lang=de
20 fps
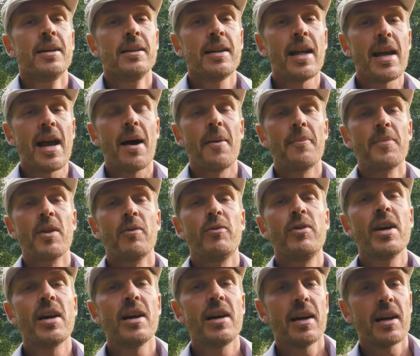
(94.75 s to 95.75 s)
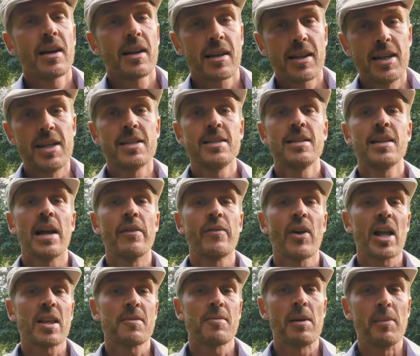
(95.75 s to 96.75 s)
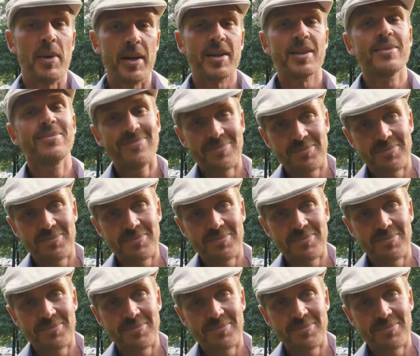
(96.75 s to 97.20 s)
Naja, wir gießen einfach jetzt mal mit.